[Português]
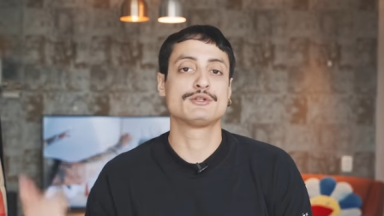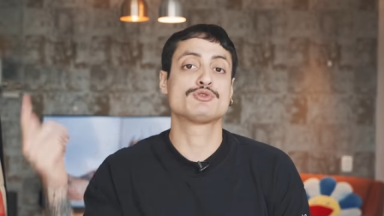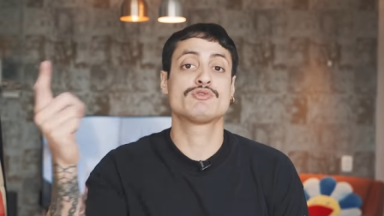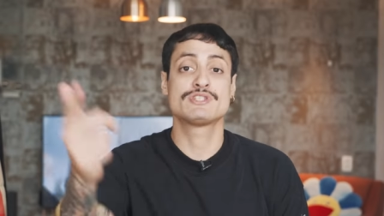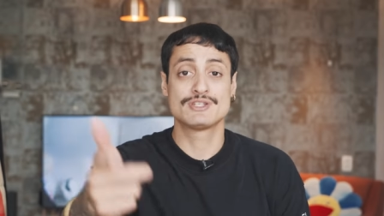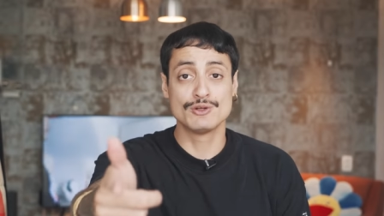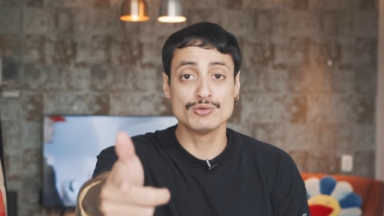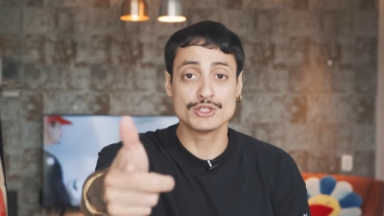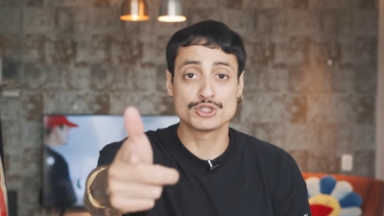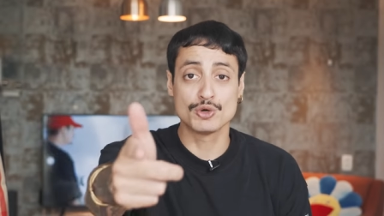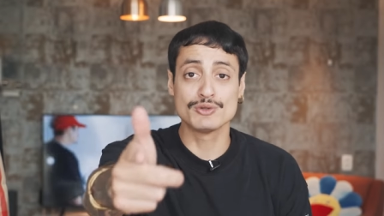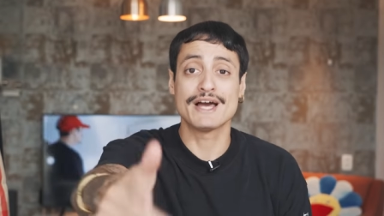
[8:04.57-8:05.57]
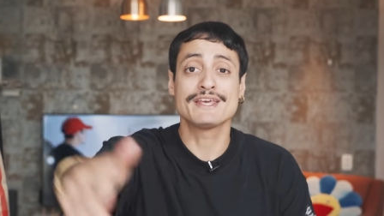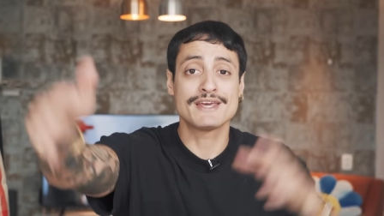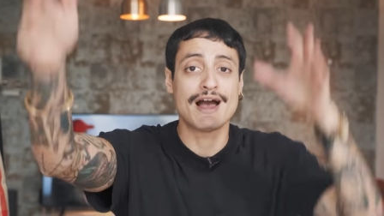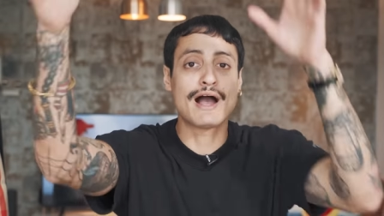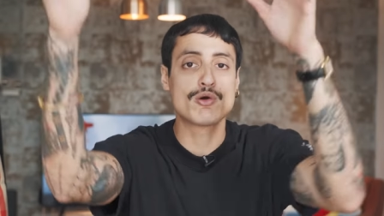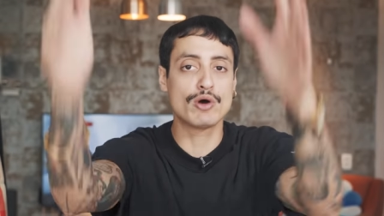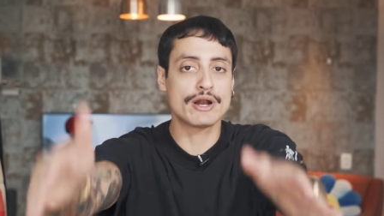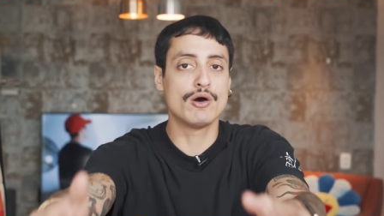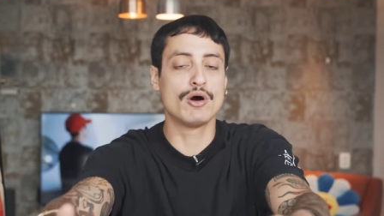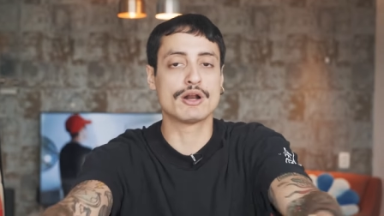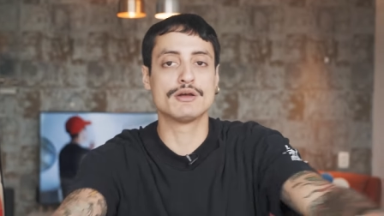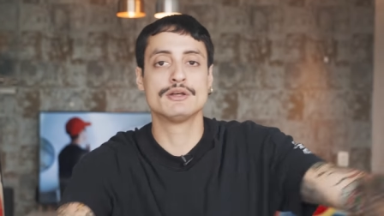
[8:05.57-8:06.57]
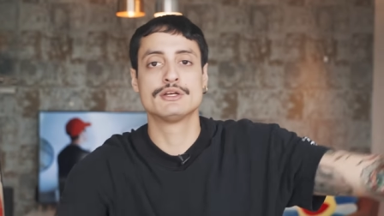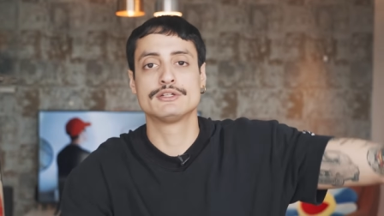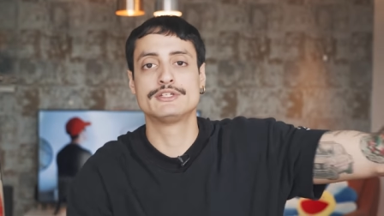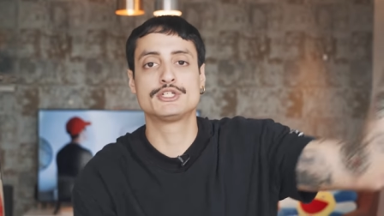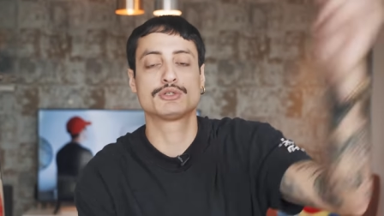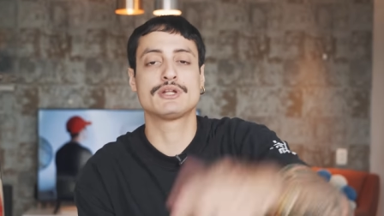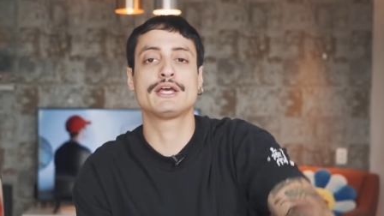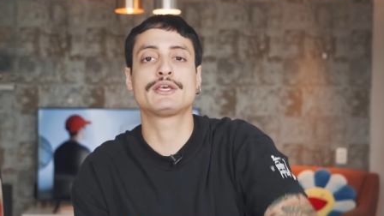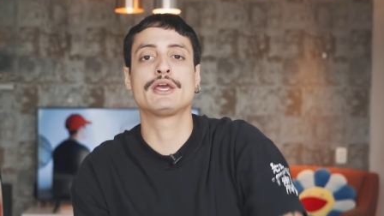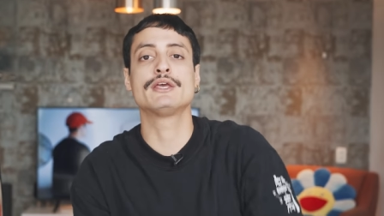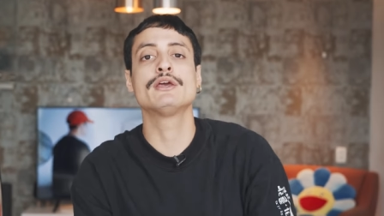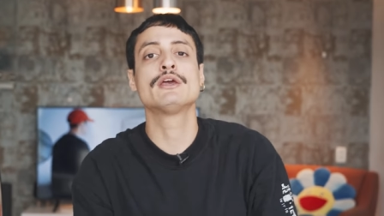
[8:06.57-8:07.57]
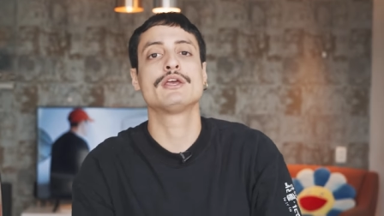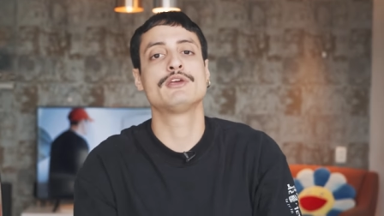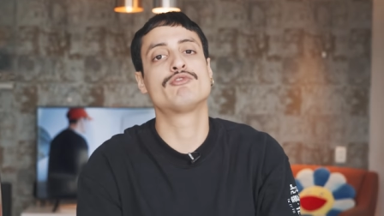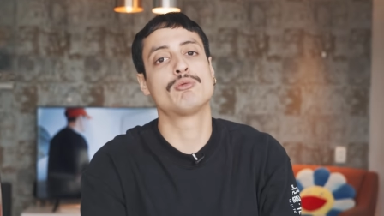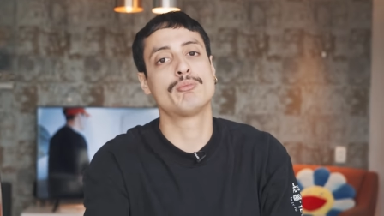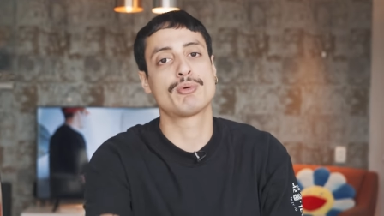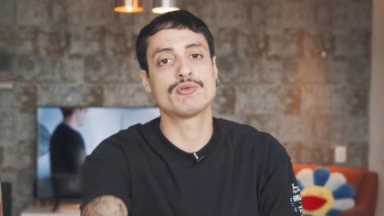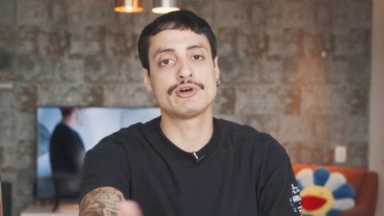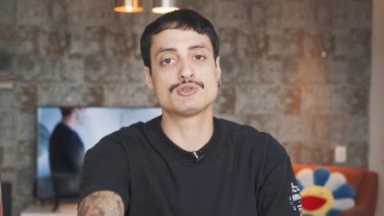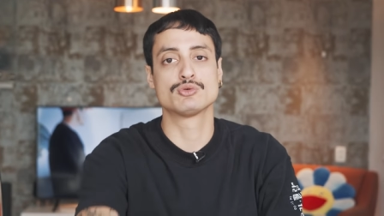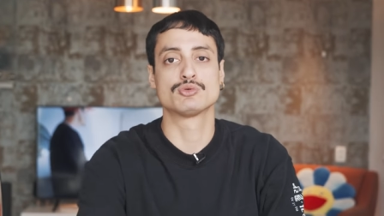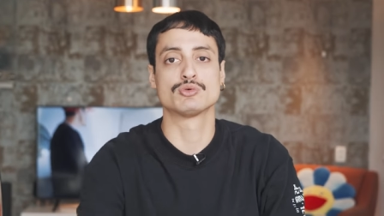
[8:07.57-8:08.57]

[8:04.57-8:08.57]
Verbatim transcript: Então se você não deixou o like, agora é a hora. Deixa o like aí e vamos provar isso